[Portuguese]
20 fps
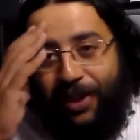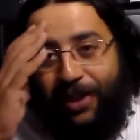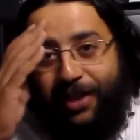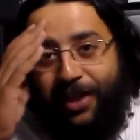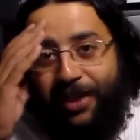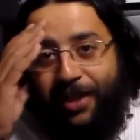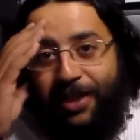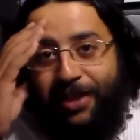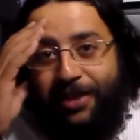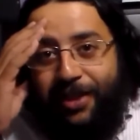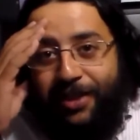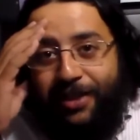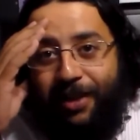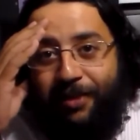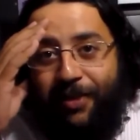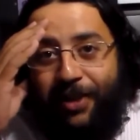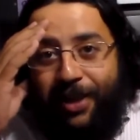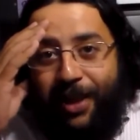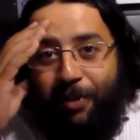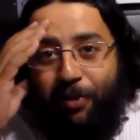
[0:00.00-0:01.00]
os satanistas
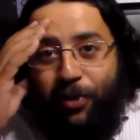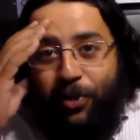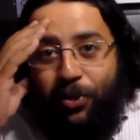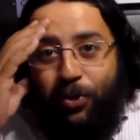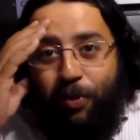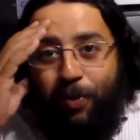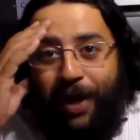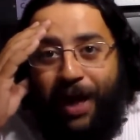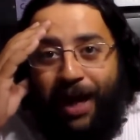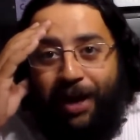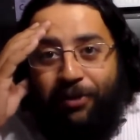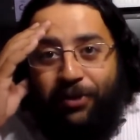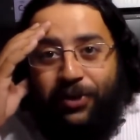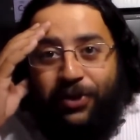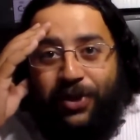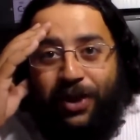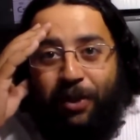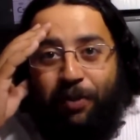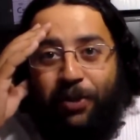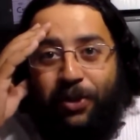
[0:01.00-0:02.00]
devem estar muito
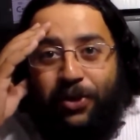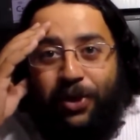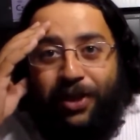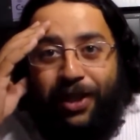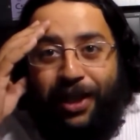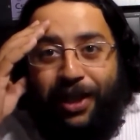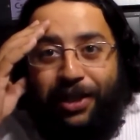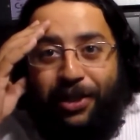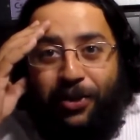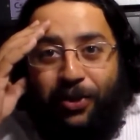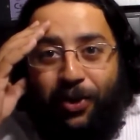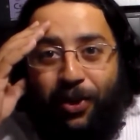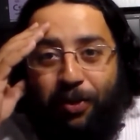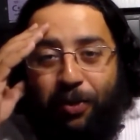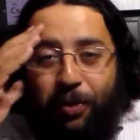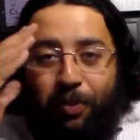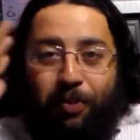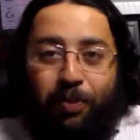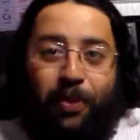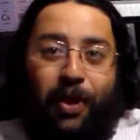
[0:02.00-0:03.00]
bravos, né? O pessoal da Rede
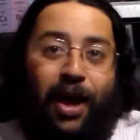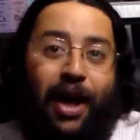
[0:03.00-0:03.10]
Globo.